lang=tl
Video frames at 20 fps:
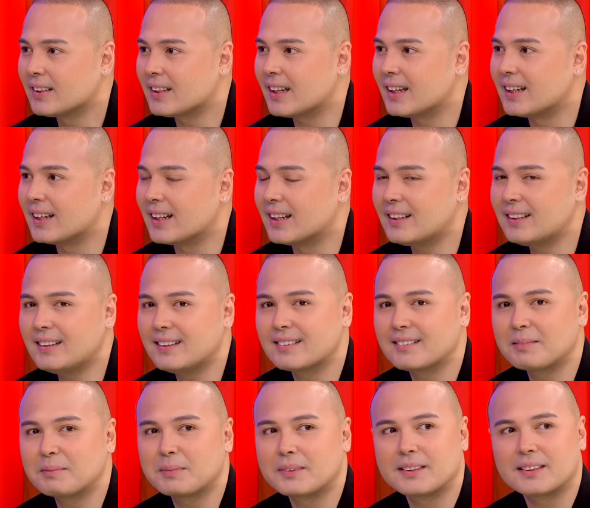kailan?
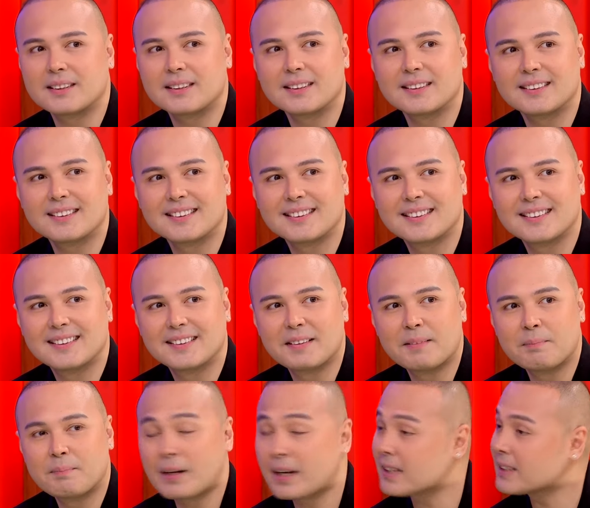
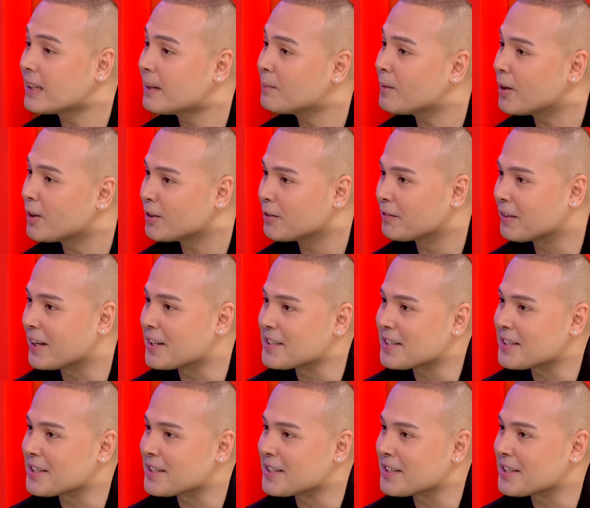Pagkasama ko yung fancy.